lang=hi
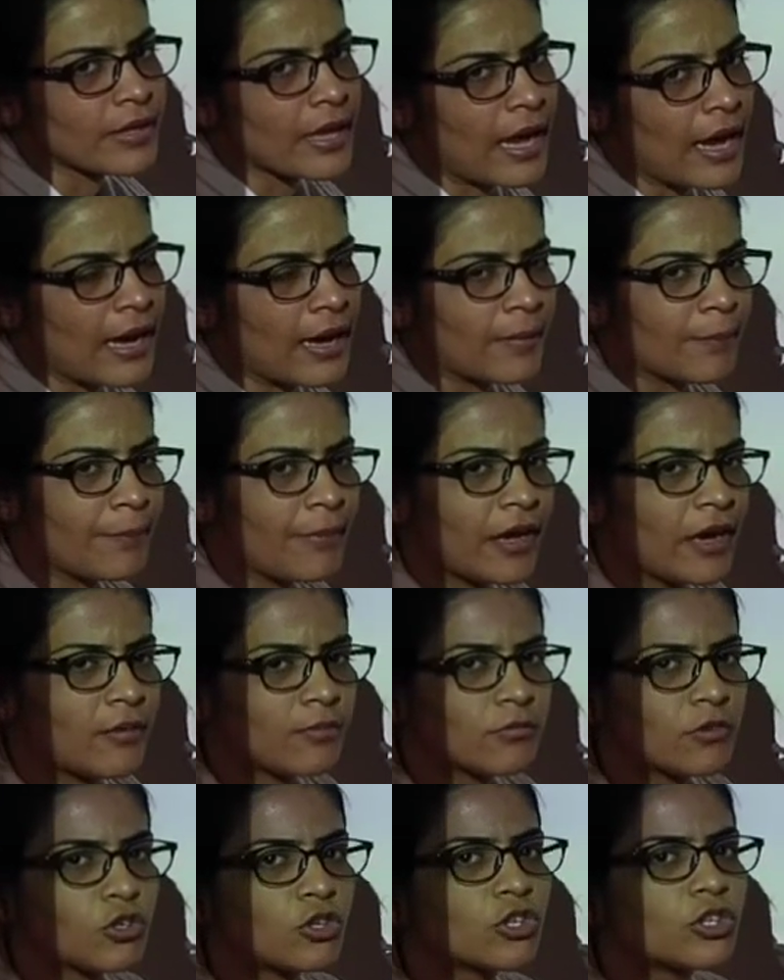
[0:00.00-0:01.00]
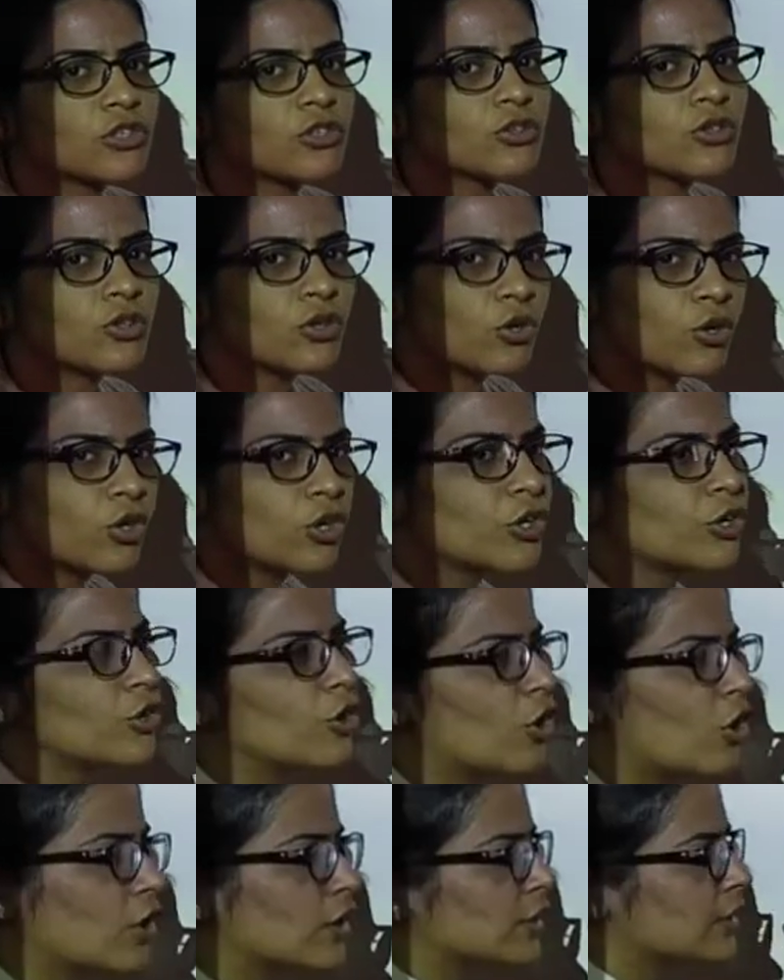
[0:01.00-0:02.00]
यहाँ पे हमको दो
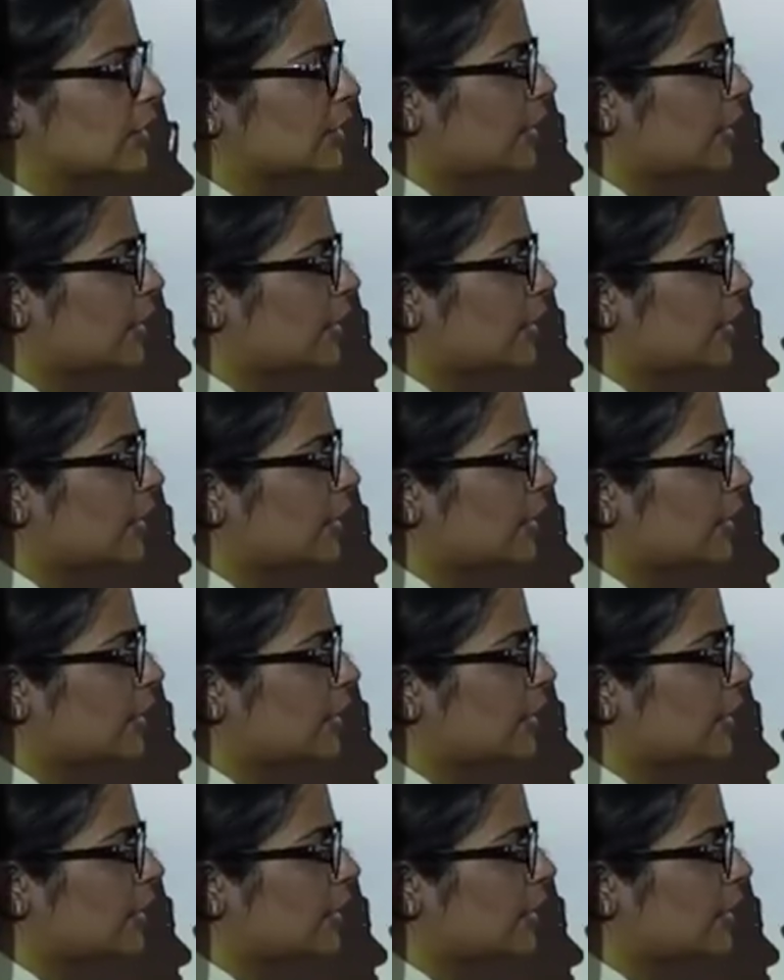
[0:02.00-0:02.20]
डॉग